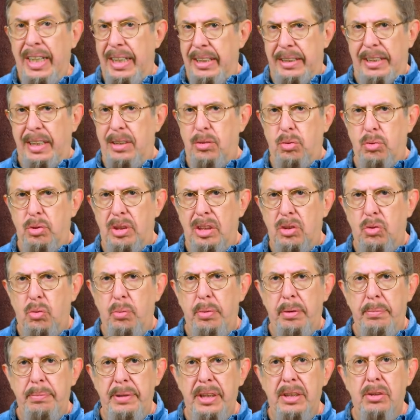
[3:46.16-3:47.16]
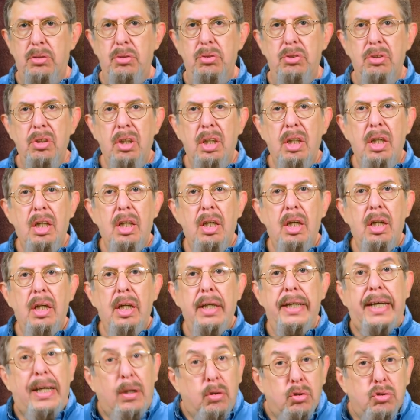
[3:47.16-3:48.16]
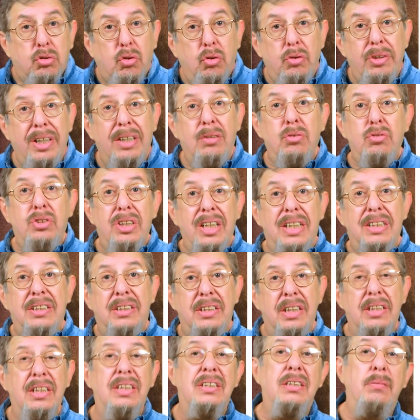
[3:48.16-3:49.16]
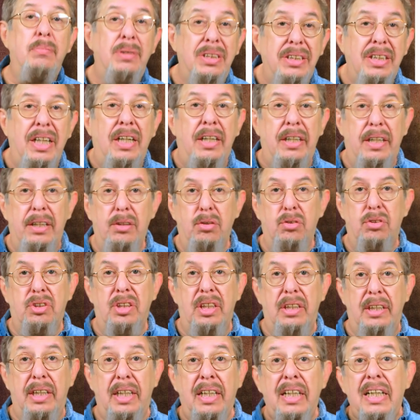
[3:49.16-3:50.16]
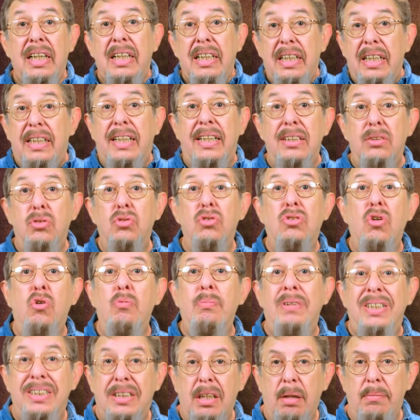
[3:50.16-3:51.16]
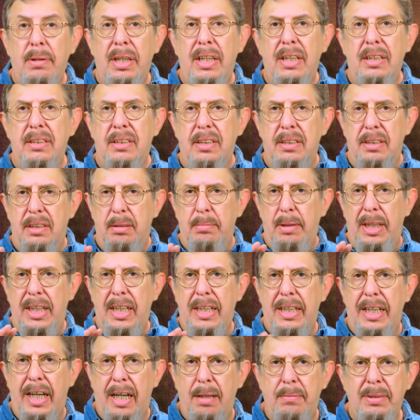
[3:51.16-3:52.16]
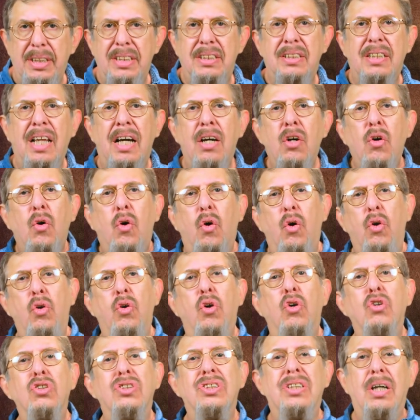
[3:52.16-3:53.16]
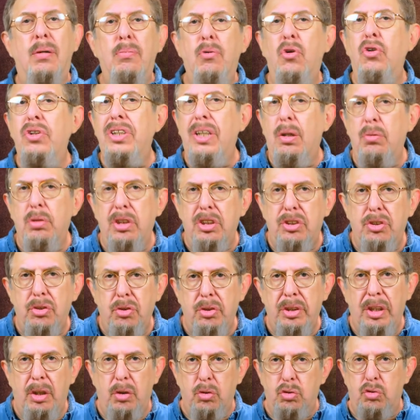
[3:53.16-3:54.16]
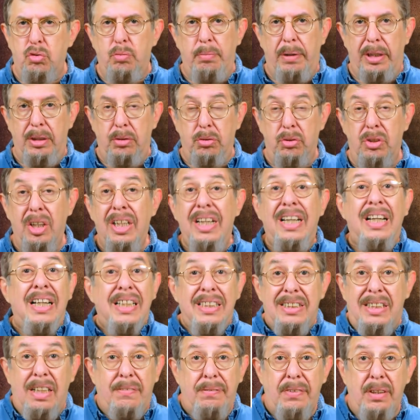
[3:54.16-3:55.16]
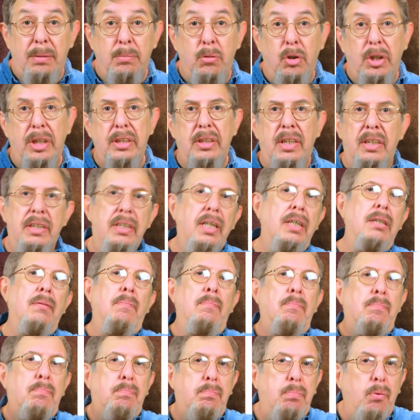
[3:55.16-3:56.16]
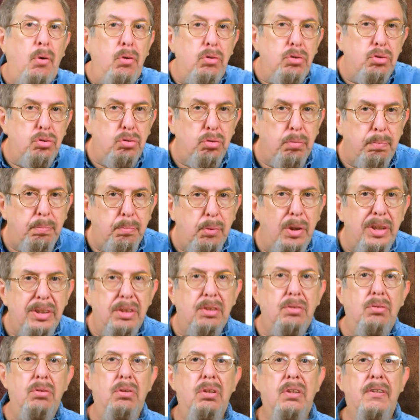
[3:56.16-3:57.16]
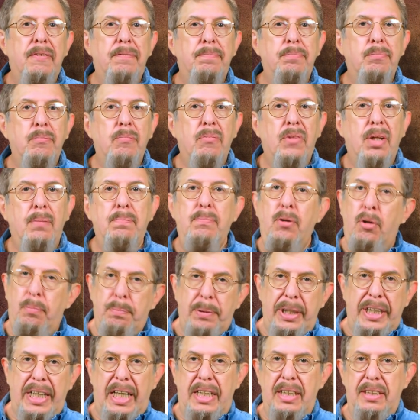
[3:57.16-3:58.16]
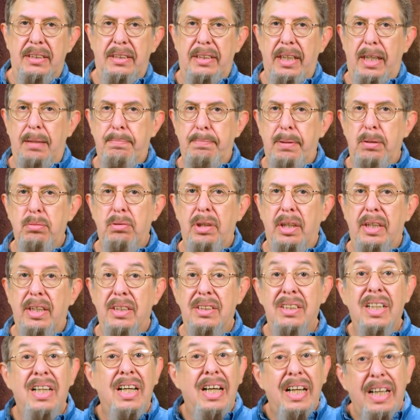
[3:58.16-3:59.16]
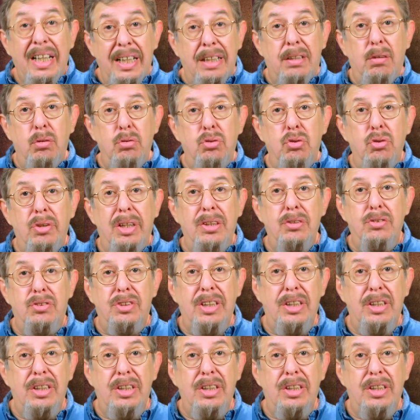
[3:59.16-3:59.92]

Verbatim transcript: Entre sus descubrimientos, que los conejos y las ranas emitían rayos N y que estos aumentaban la sensibilidad de la vista, olor, sabor y audición en los humanos. Se afirmó que tenían, por supuesto, propiedades terapéuticas, incluso que